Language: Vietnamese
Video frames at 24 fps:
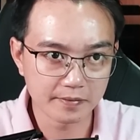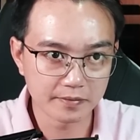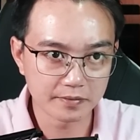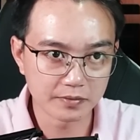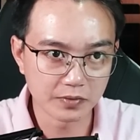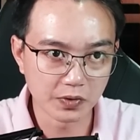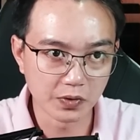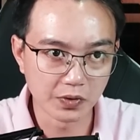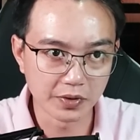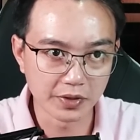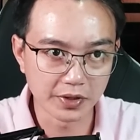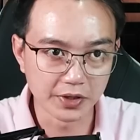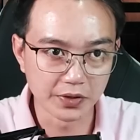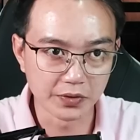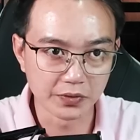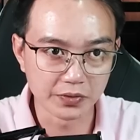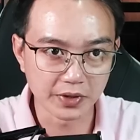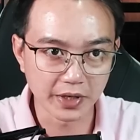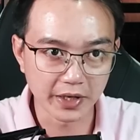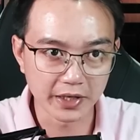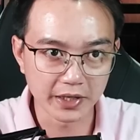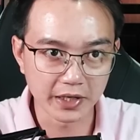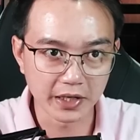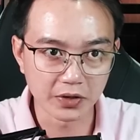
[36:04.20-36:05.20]
Bùa yêu
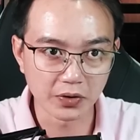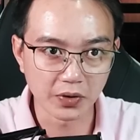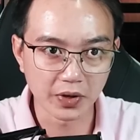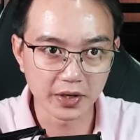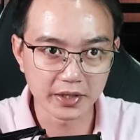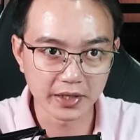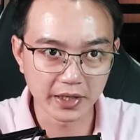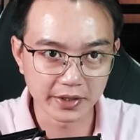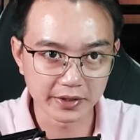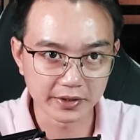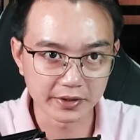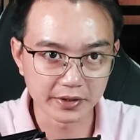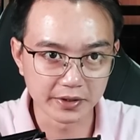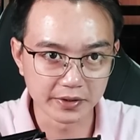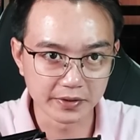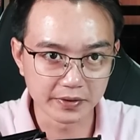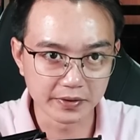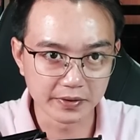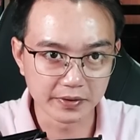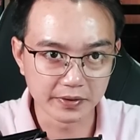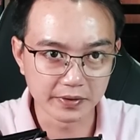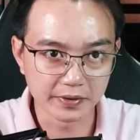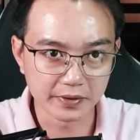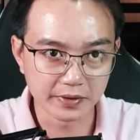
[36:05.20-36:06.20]
này là loại lành tính
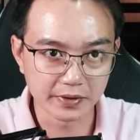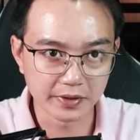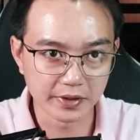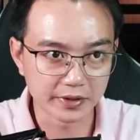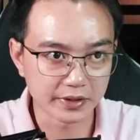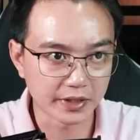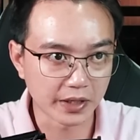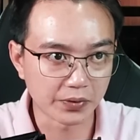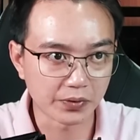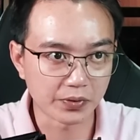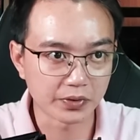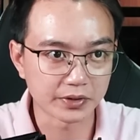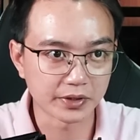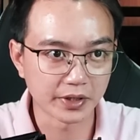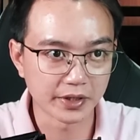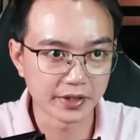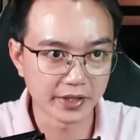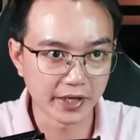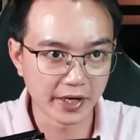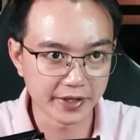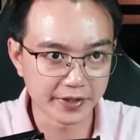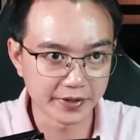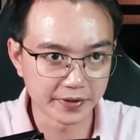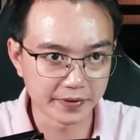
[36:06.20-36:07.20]
nên tao có thể
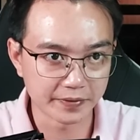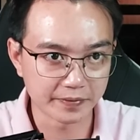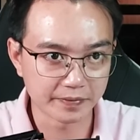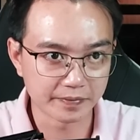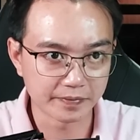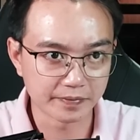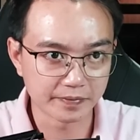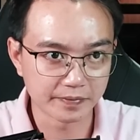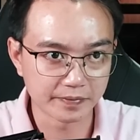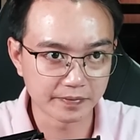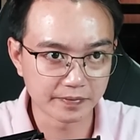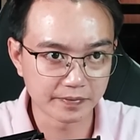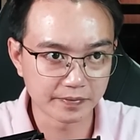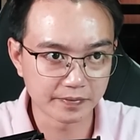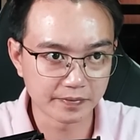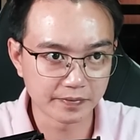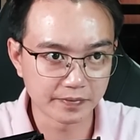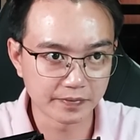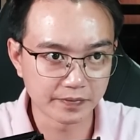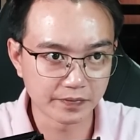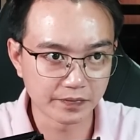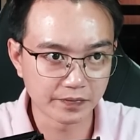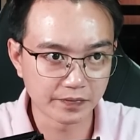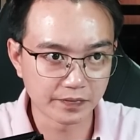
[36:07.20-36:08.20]
giải được,
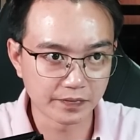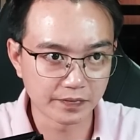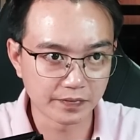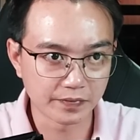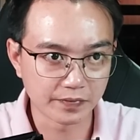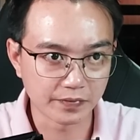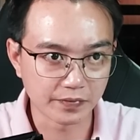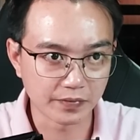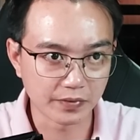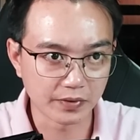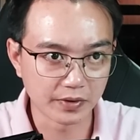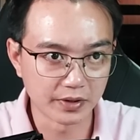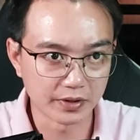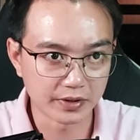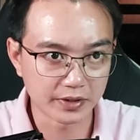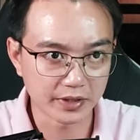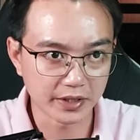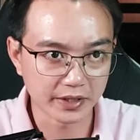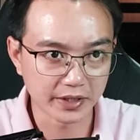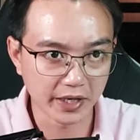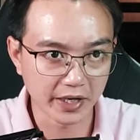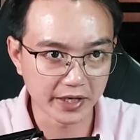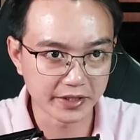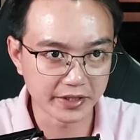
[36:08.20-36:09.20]
nhưng cái
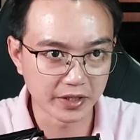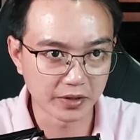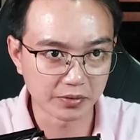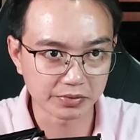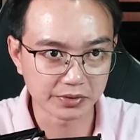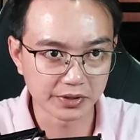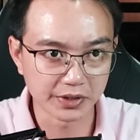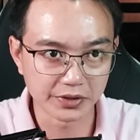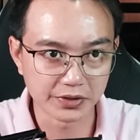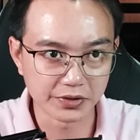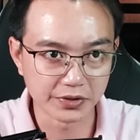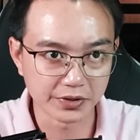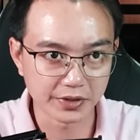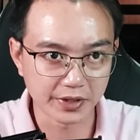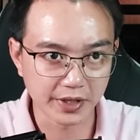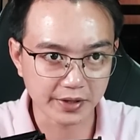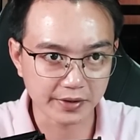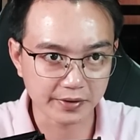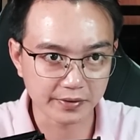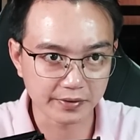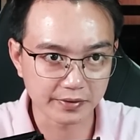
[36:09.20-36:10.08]
ngải độc thì chưa chắc."